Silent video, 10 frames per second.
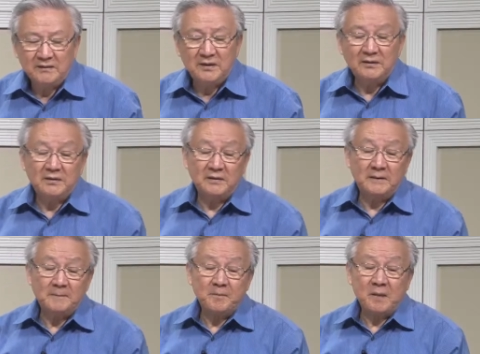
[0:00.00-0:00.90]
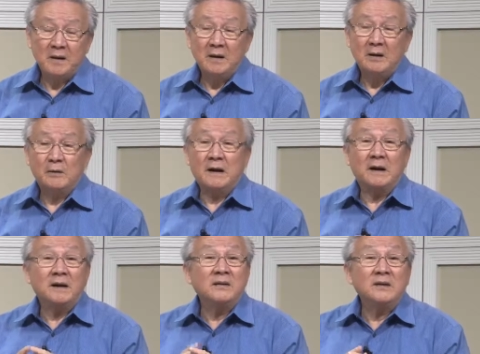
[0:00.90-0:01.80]
这个是，我
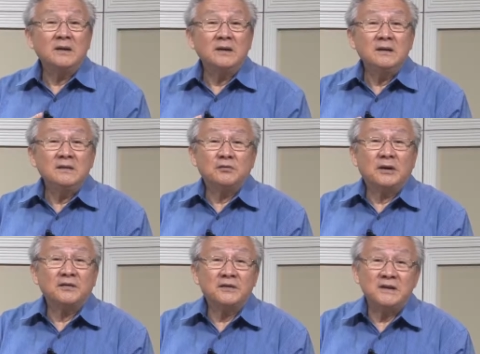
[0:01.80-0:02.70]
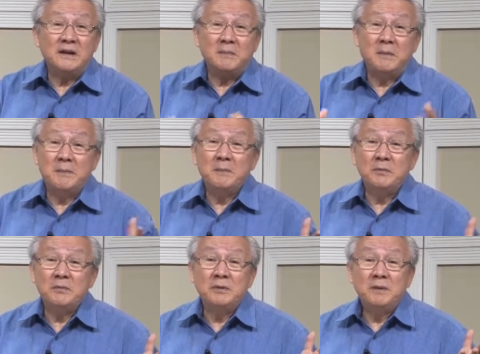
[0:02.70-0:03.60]
想跟《创世纪》里面并
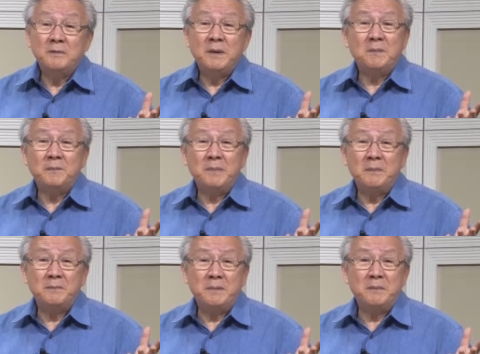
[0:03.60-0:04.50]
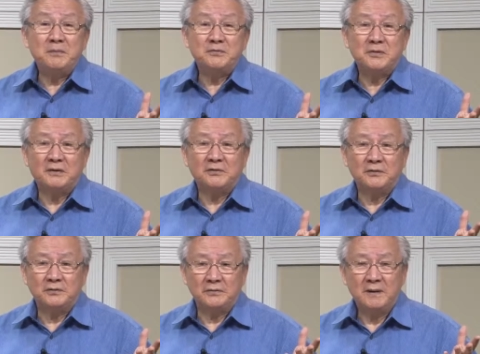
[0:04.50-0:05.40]
不并并并不需要
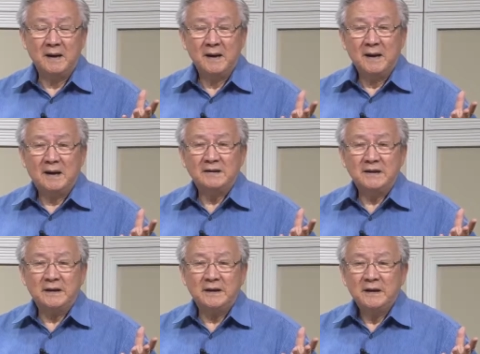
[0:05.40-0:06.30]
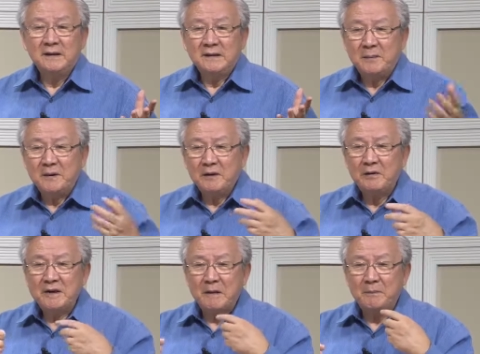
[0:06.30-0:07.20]
冲突，而且呢，他们能
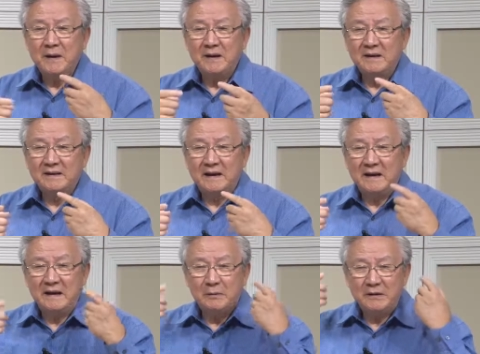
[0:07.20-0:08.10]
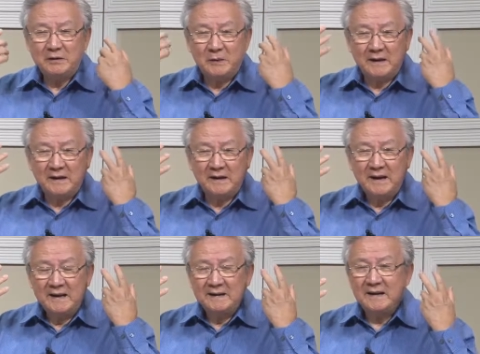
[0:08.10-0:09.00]
够演变这个能力，换句话的，
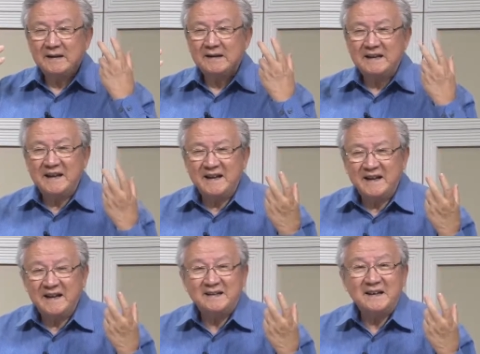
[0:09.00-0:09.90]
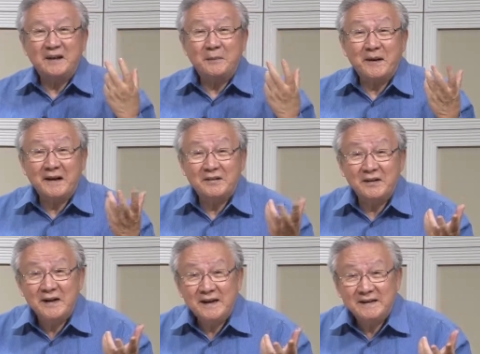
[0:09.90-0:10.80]
它这个 DNA，现在我们看的
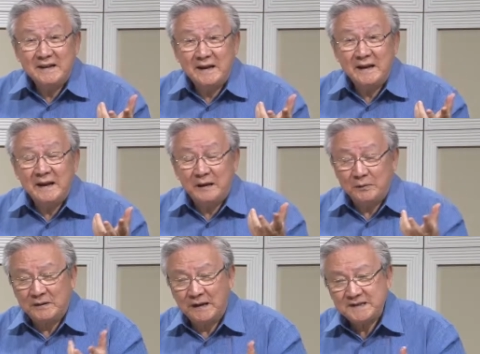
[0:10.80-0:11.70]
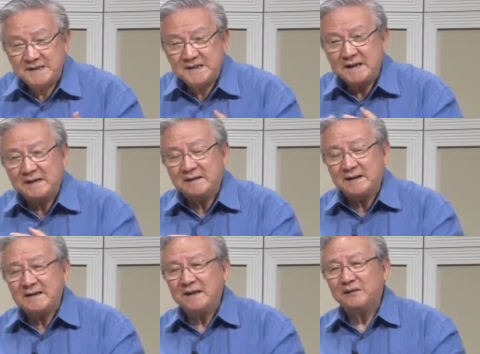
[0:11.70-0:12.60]
是 DNA 或者它基因的这
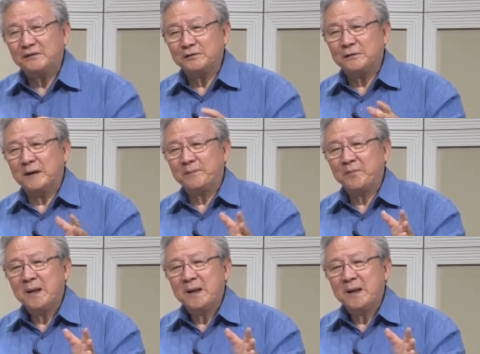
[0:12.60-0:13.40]
个因素啊，